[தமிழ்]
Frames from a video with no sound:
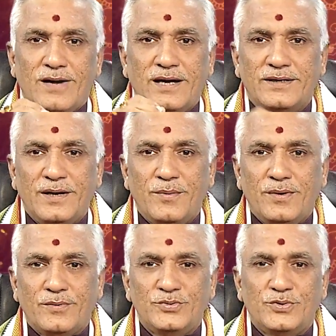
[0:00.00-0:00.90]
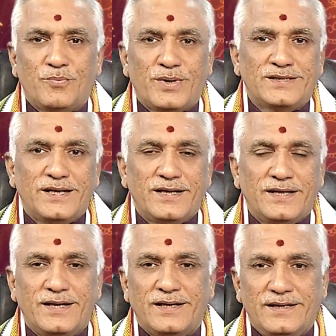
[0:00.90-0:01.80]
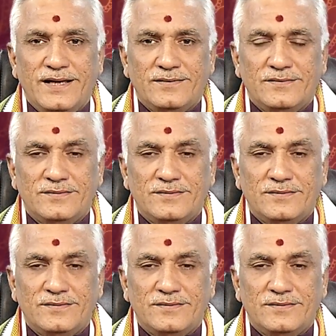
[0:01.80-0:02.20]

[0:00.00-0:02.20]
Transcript: வாழ்க்கையில் கொஞ்சம் பிரச்சனை இருக்கையா